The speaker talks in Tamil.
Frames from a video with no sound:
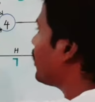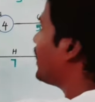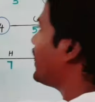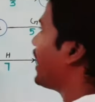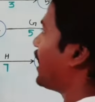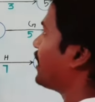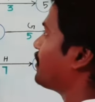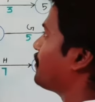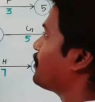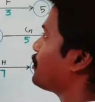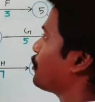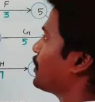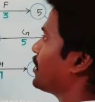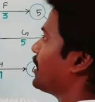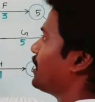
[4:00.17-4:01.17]
முன்னாடி
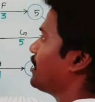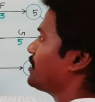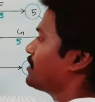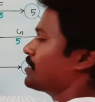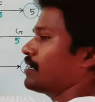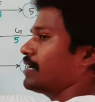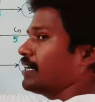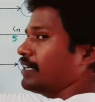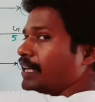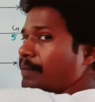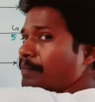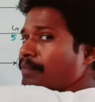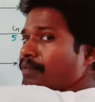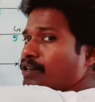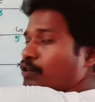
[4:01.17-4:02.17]
ஆக்டிவிட்டியோட இயர்லியர் ஸ்டார்டிங்
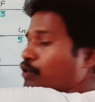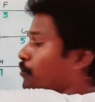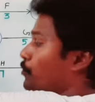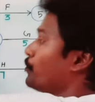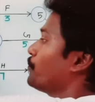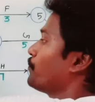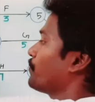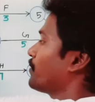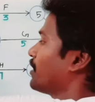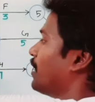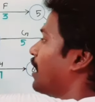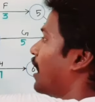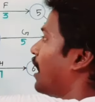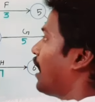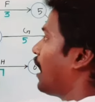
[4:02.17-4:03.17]
டைம் டூ
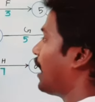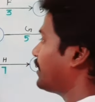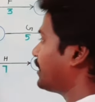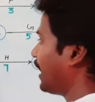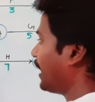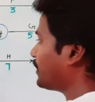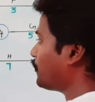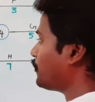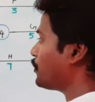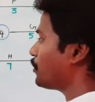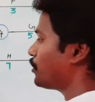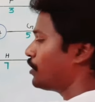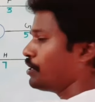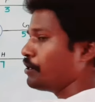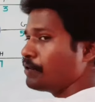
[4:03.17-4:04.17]
அந்த
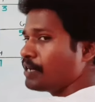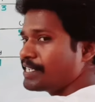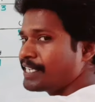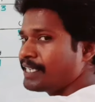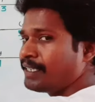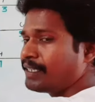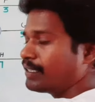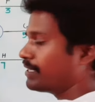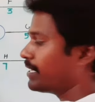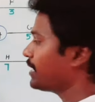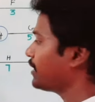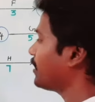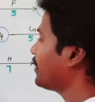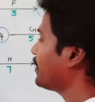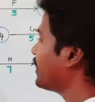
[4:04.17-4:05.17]
ஆக்டிவிட்டியோட டியூரேஷன்
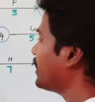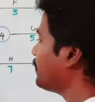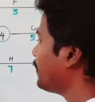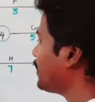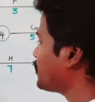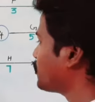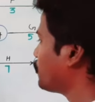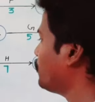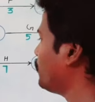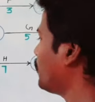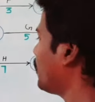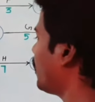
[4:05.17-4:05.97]
டென் டென் ப்ளஸ் டூ